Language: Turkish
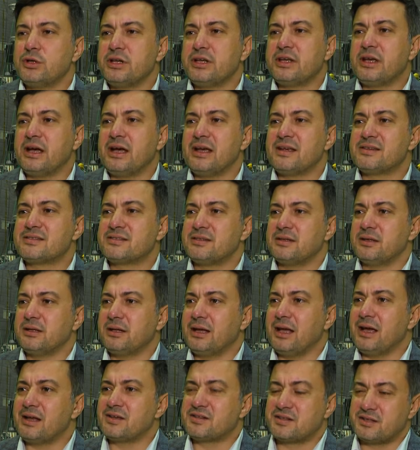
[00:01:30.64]
hikayesi
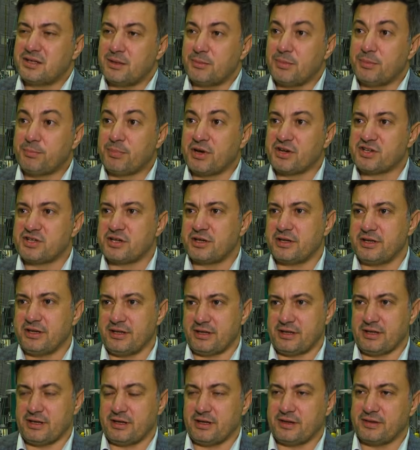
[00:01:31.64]
gerçekten bir başarı
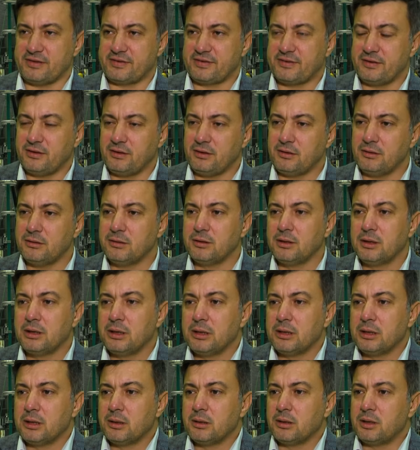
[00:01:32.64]
hikayesi.
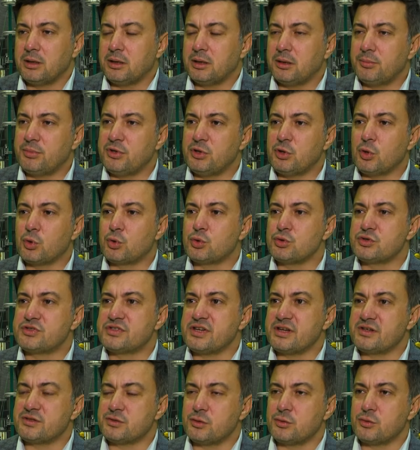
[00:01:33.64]

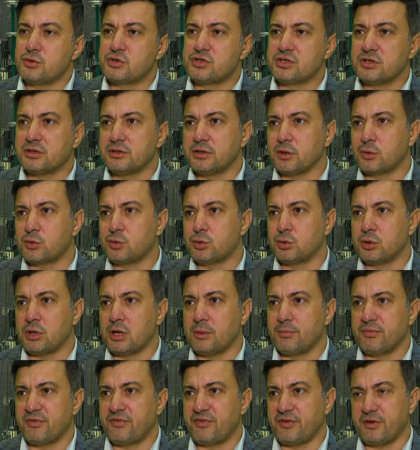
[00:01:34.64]
1983 ee, yılında
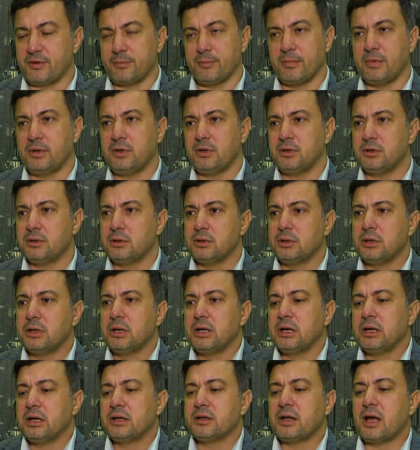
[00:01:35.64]
kurulan bir firma.
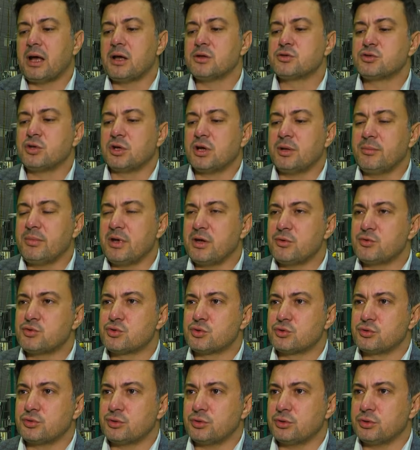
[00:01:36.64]
Daha sonra
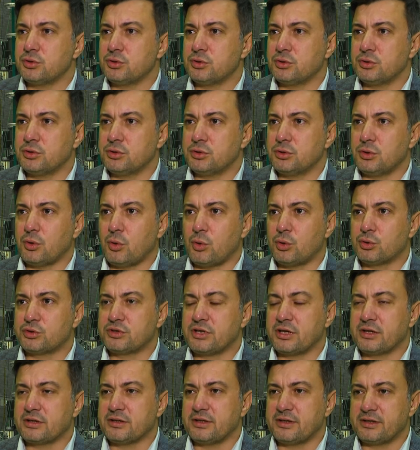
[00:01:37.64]
mevcut e,
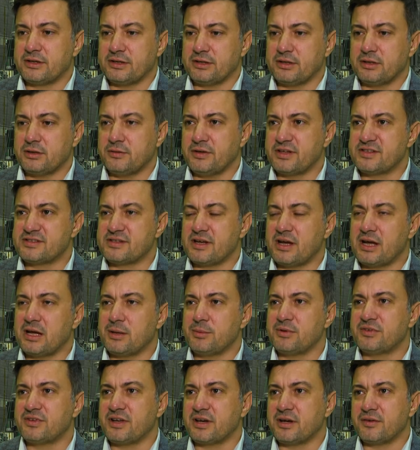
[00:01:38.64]
ortakları ve
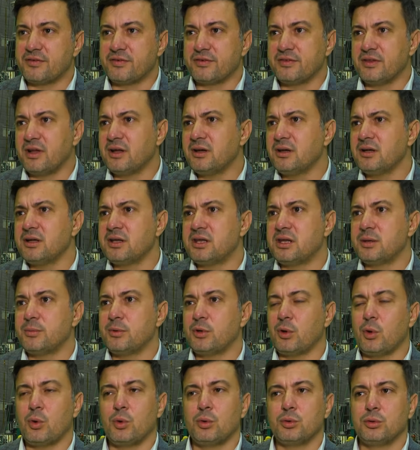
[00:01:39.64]
sahibi tarafından
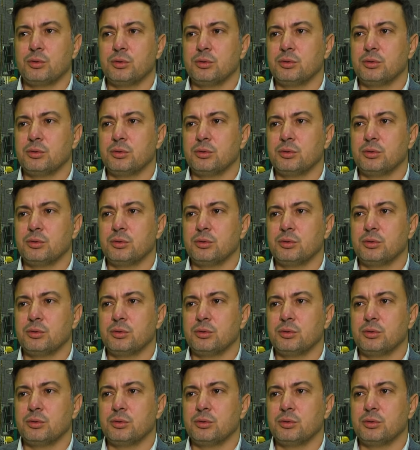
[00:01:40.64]
2010